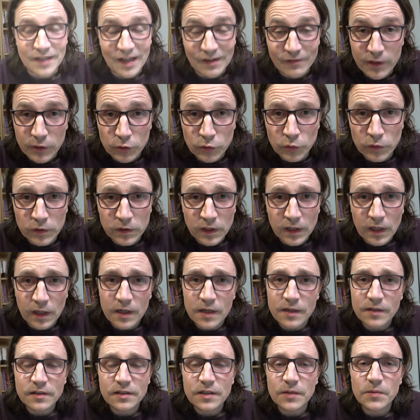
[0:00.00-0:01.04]
Salve a tutti
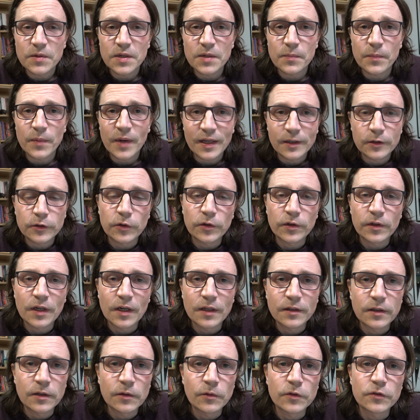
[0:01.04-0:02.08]
carissimi,
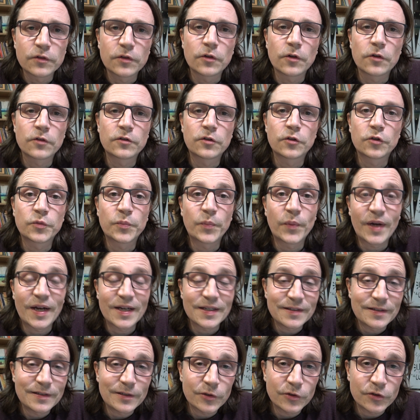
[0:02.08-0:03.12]
bentornati in questo nostro
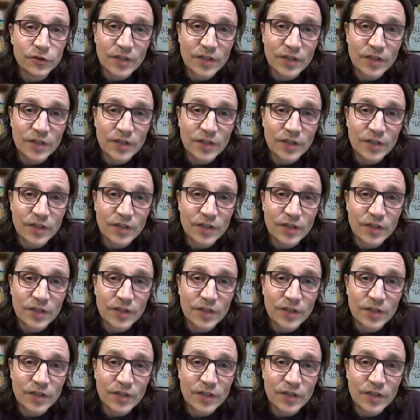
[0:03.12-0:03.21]
spazio.